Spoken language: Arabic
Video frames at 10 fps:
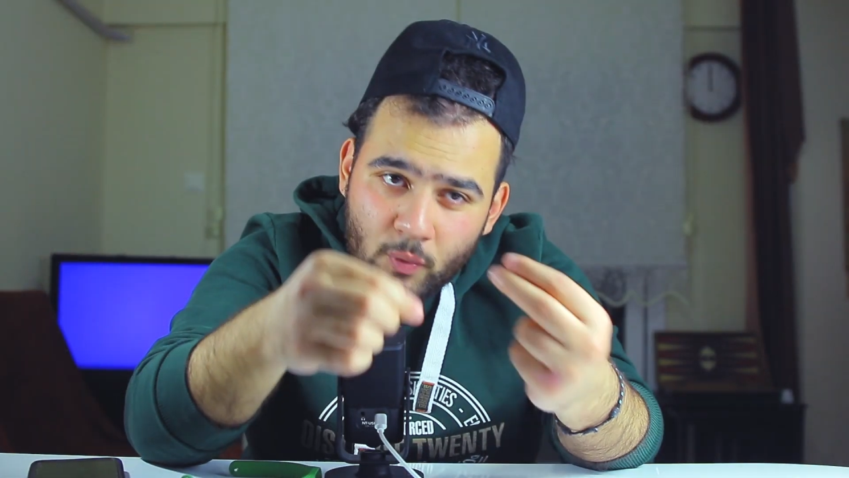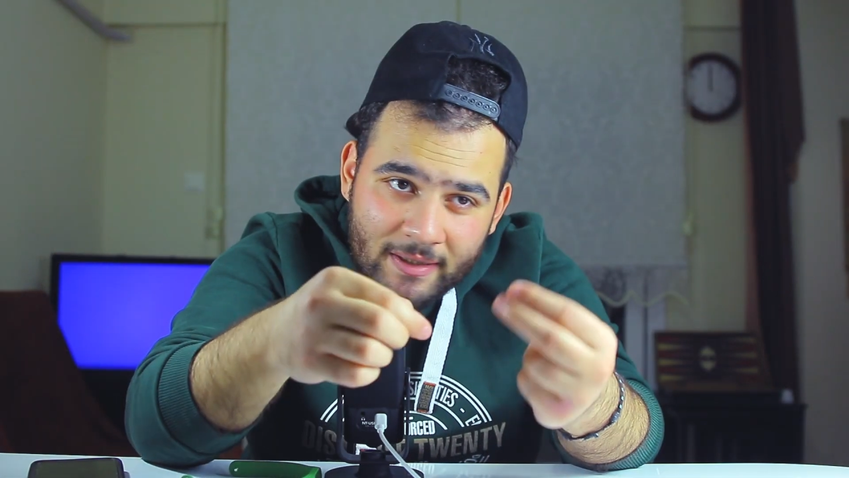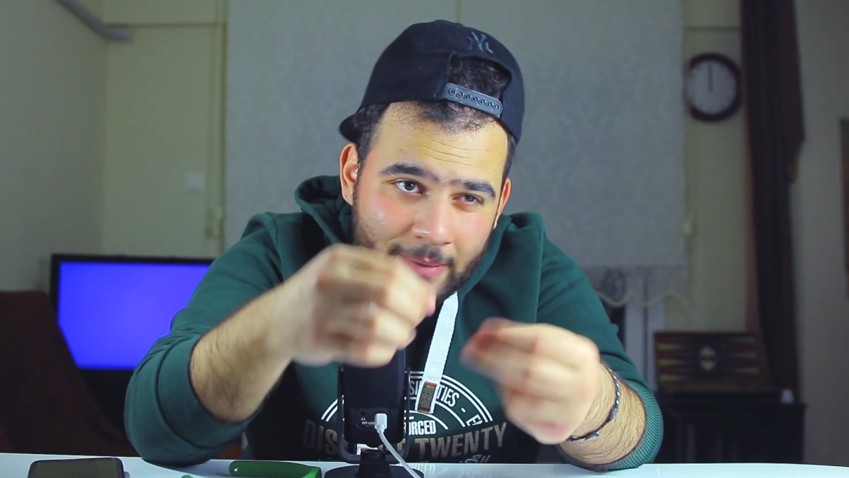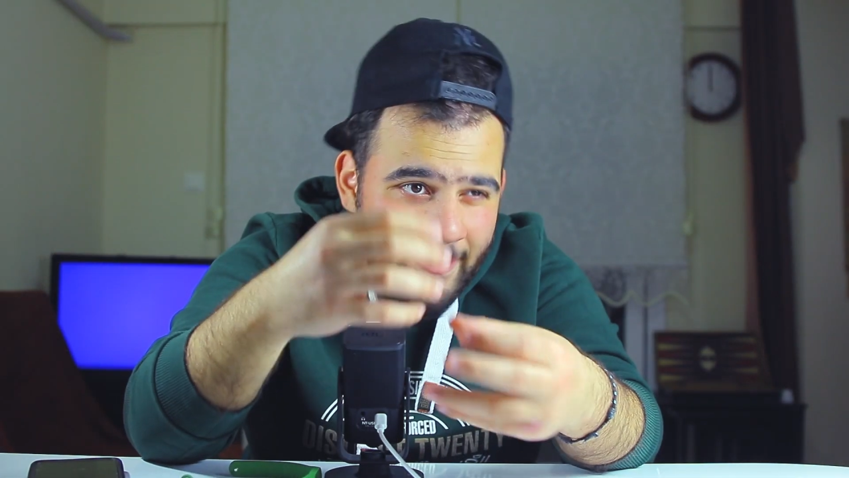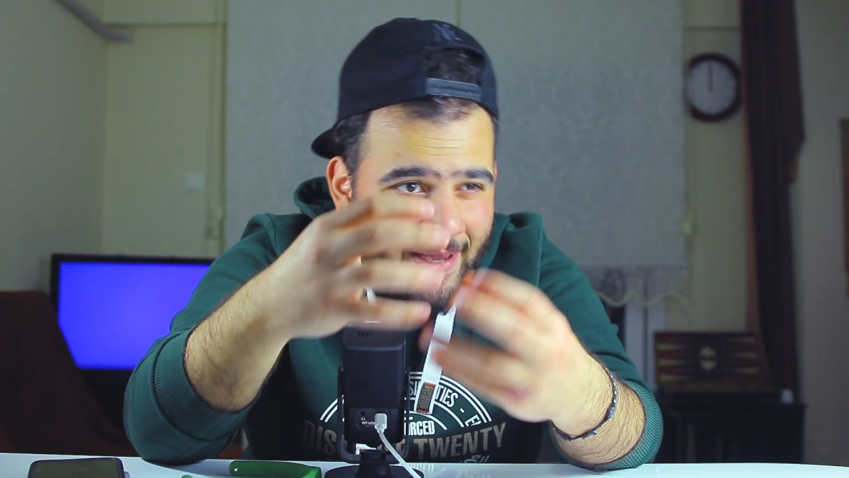
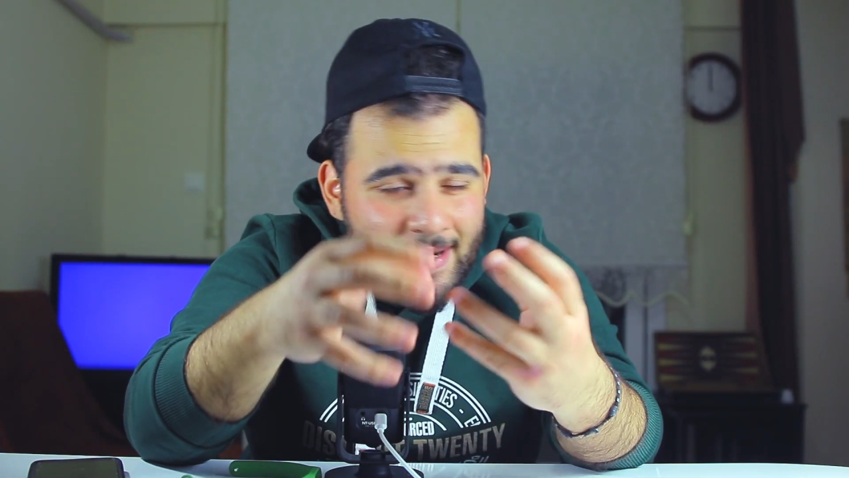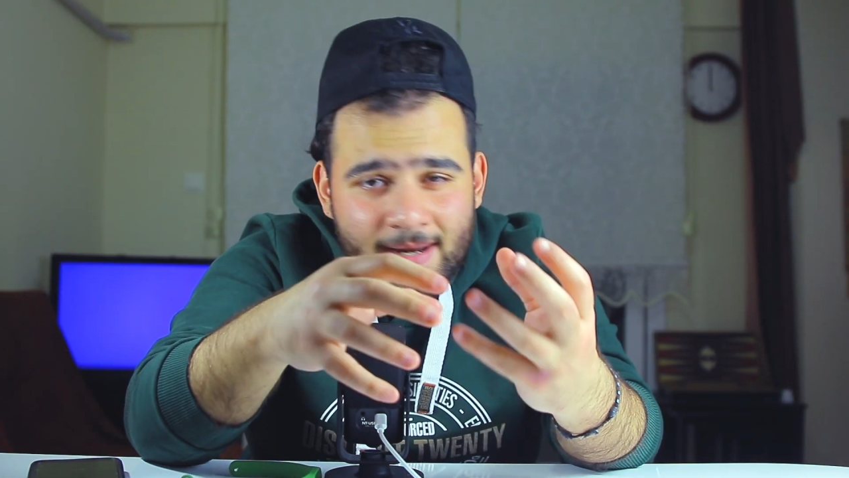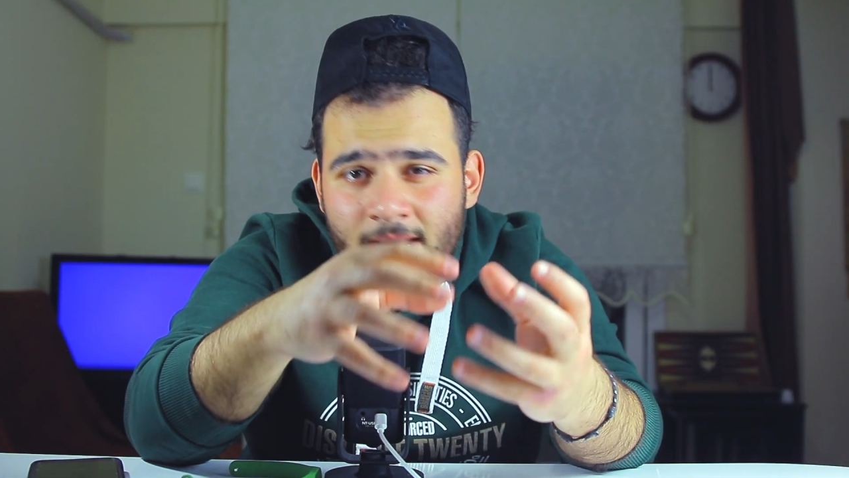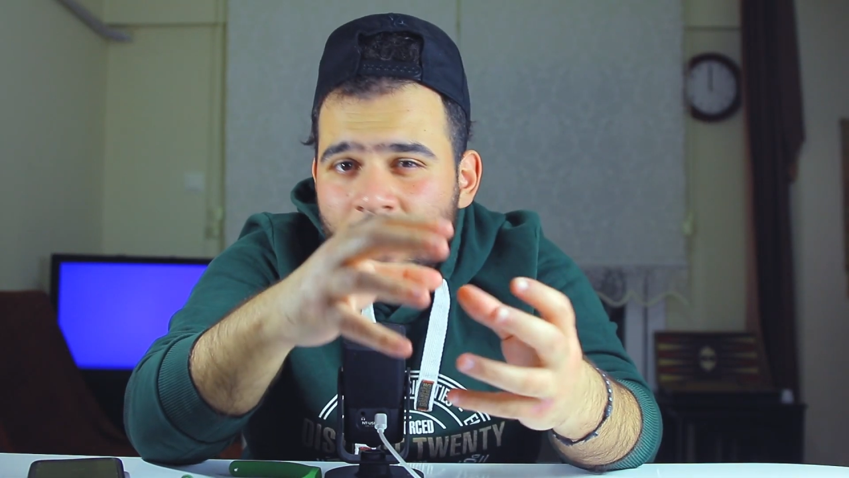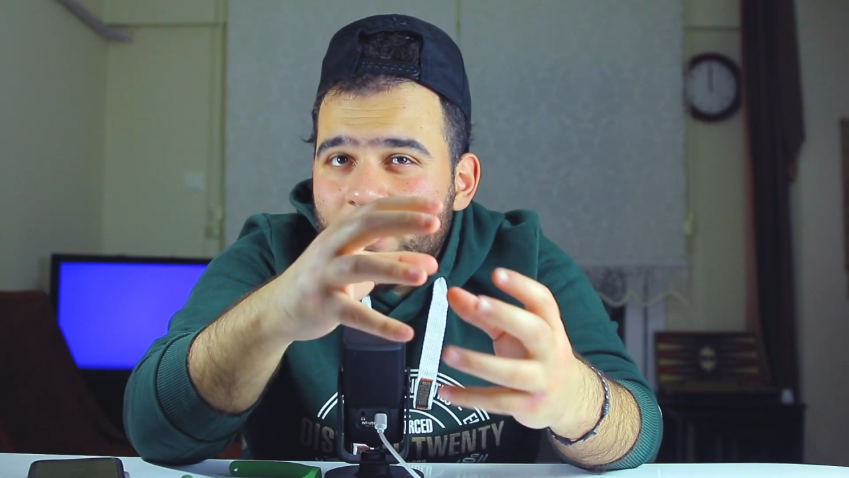وحده من
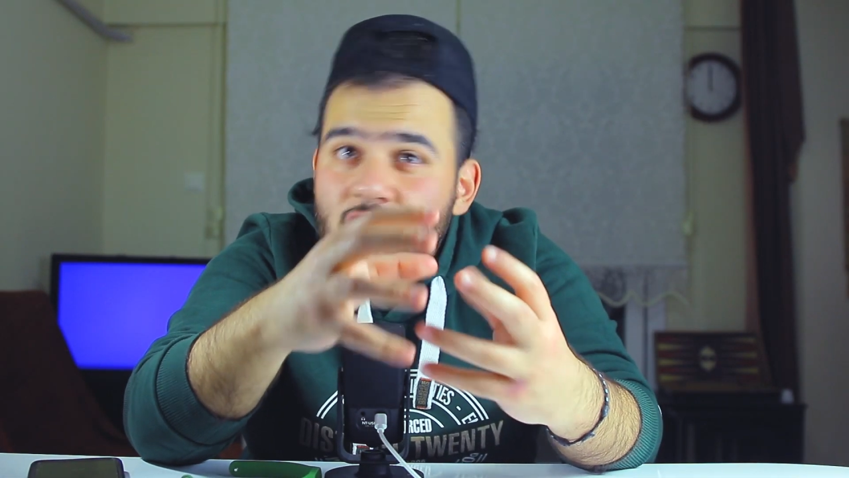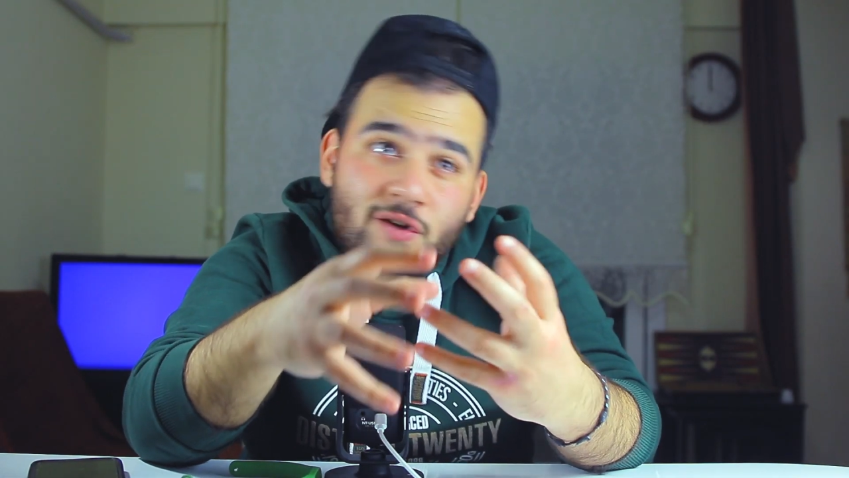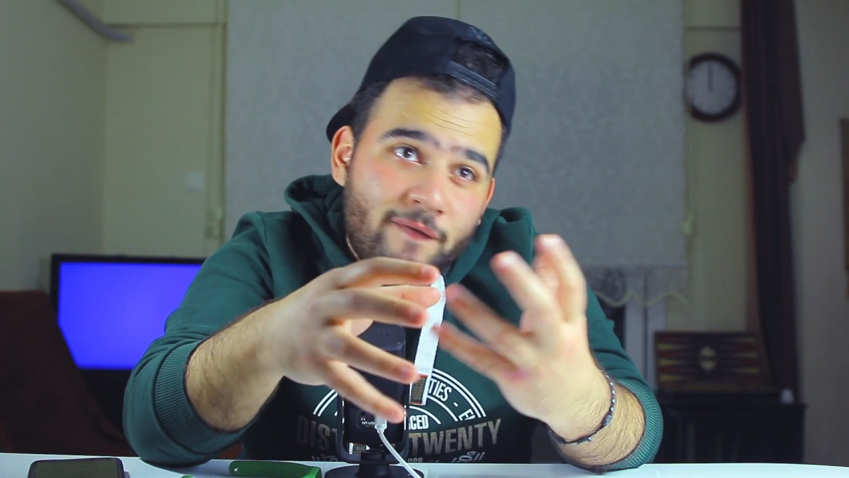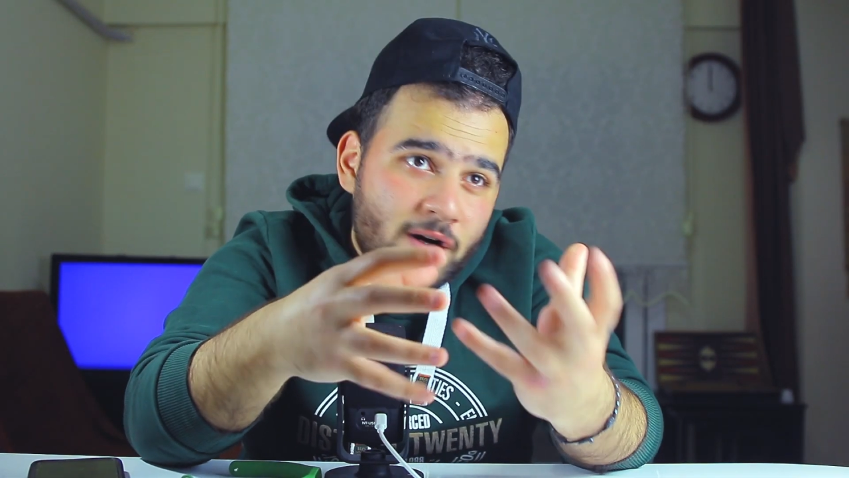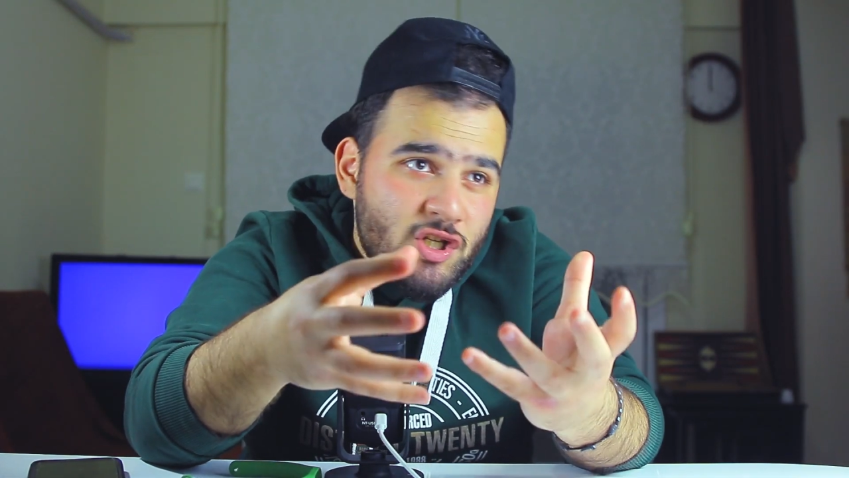خلال
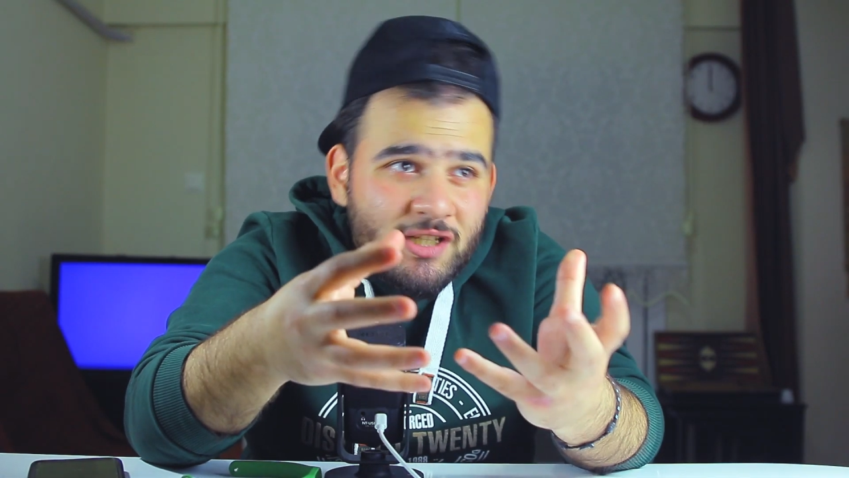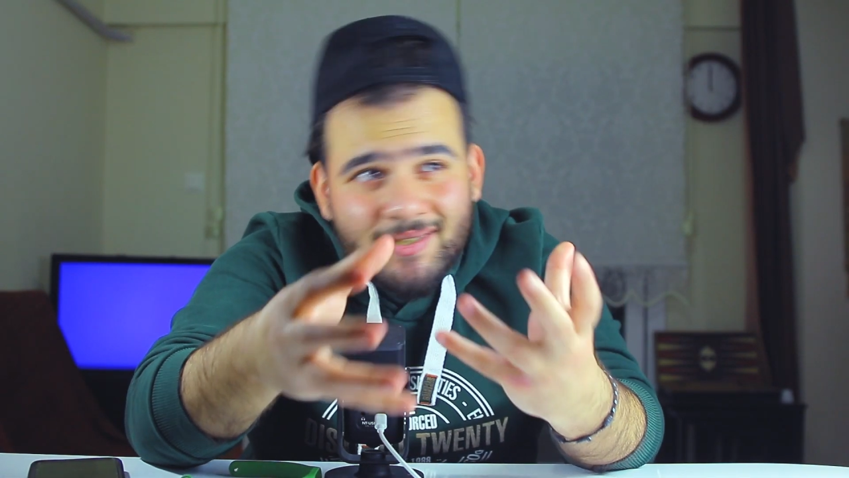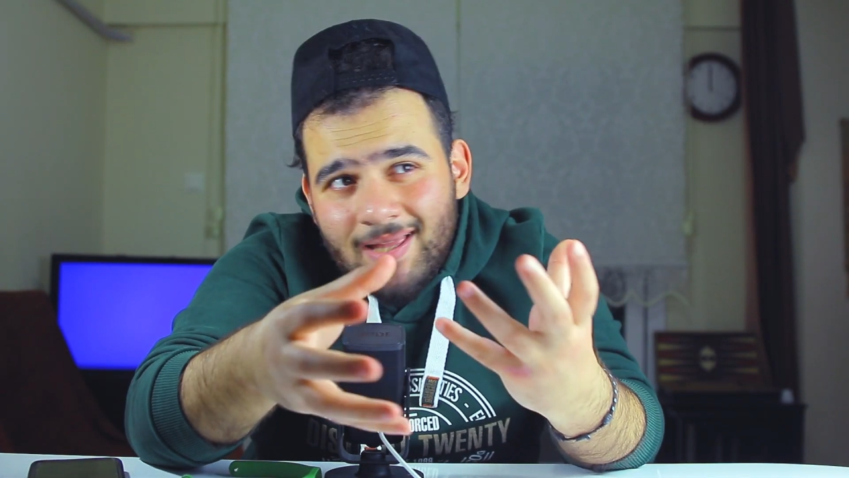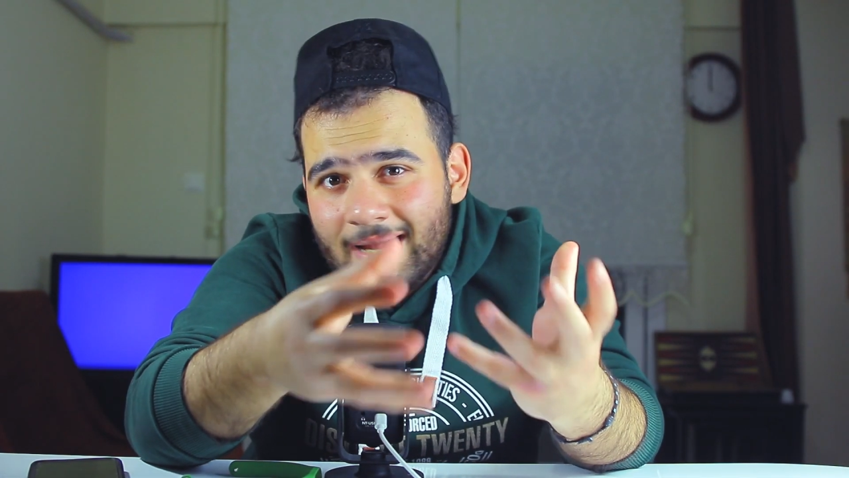فرجتي